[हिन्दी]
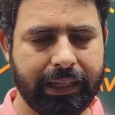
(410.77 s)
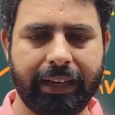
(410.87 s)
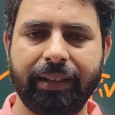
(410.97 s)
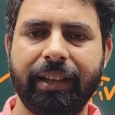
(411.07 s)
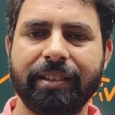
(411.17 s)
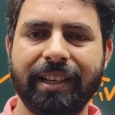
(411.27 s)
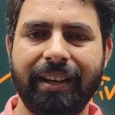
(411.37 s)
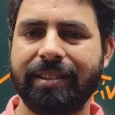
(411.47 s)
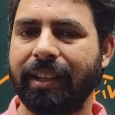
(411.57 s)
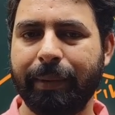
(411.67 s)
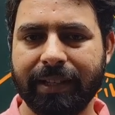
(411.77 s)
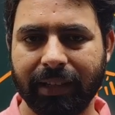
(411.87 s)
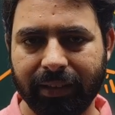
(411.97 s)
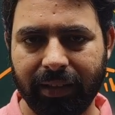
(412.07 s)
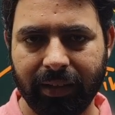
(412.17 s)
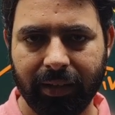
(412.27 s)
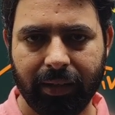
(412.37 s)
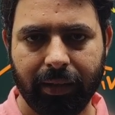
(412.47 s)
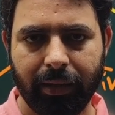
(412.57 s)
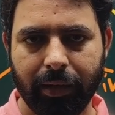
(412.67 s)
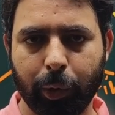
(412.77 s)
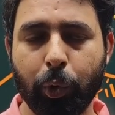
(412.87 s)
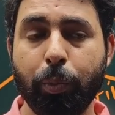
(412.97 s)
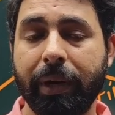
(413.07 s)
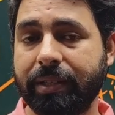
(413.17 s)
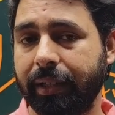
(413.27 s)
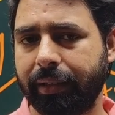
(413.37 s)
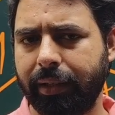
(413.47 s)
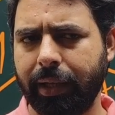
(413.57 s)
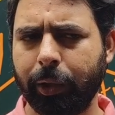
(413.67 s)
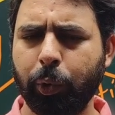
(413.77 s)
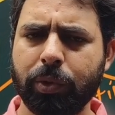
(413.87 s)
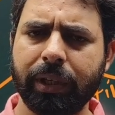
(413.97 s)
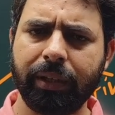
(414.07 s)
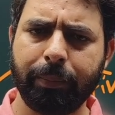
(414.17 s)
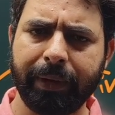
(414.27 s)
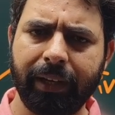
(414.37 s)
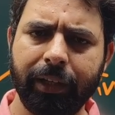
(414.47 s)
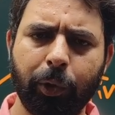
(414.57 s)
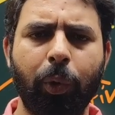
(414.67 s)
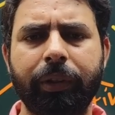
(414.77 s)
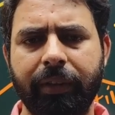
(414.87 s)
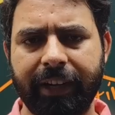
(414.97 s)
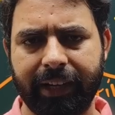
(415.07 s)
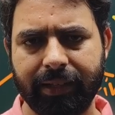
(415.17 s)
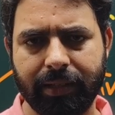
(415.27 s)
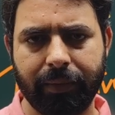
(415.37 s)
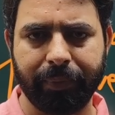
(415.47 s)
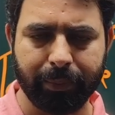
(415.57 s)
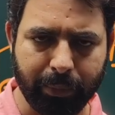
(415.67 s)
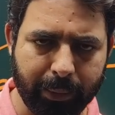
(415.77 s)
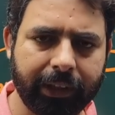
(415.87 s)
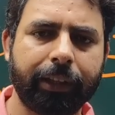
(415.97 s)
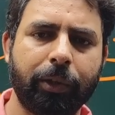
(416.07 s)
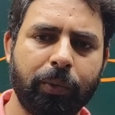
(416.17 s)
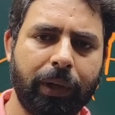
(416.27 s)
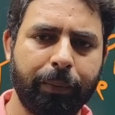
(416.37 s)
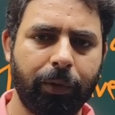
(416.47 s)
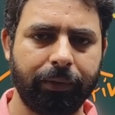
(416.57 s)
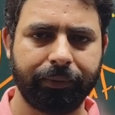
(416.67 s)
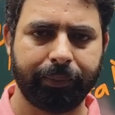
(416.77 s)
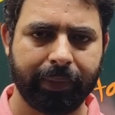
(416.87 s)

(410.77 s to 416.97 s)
यानी कि एक चांस है कि बढ़ सकती हैं क्यों बढ़ सकती हैं क्यों सर ये पहले नहीं खोलते वैकेंसी मैं बताता हूं आपको